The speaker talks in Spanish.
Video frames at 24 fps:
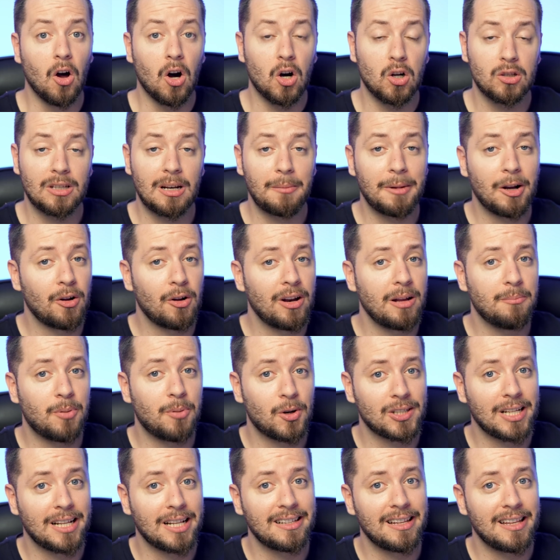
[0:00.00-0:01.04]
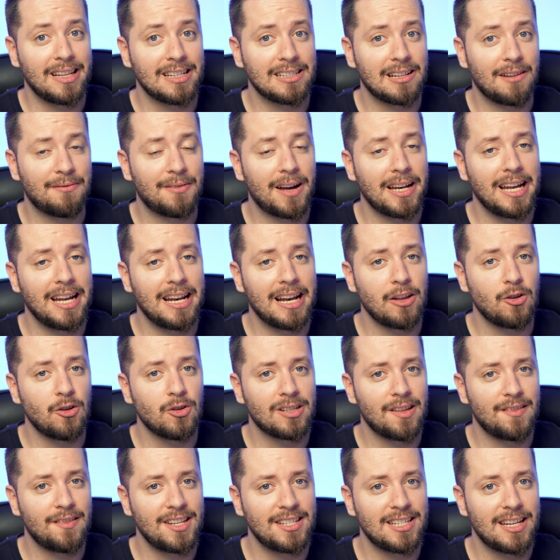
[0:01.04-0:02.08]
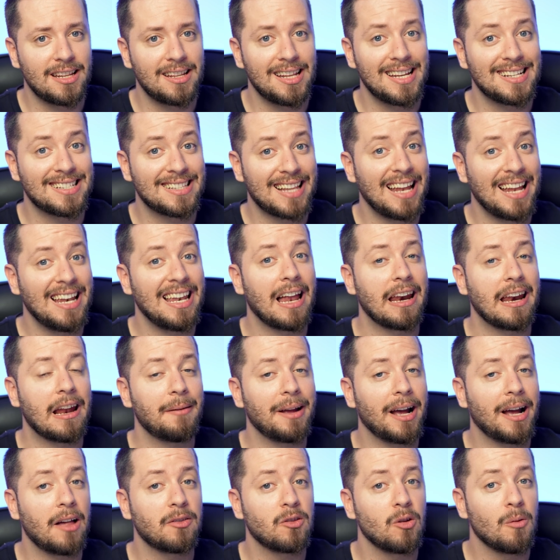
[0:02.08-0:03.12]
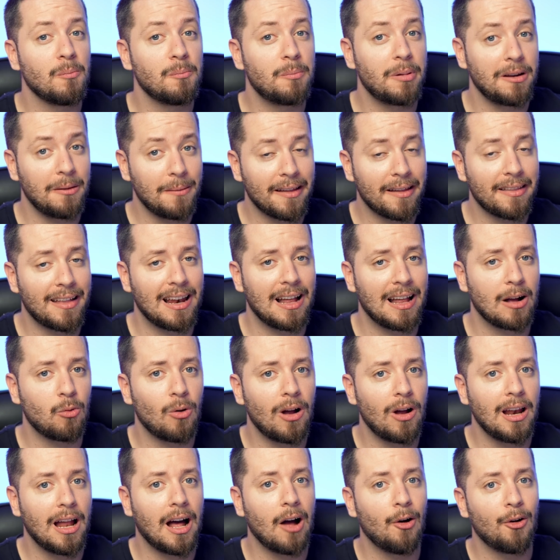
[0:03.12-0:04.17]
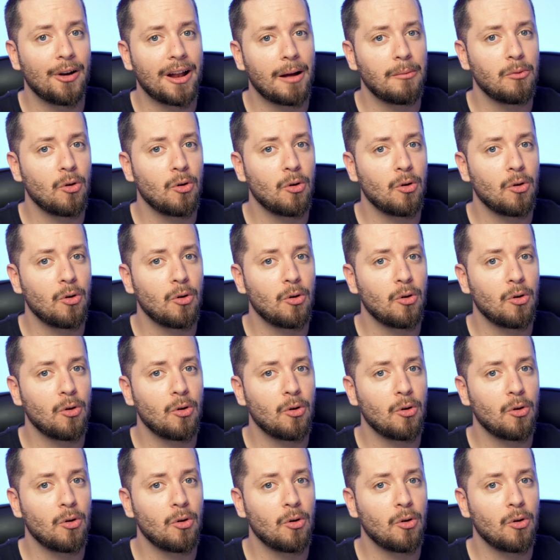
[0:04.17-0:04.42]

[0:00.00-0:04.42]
Otra mejora importante de Safari en iOS 17 está en la navegación privada, la cual ahora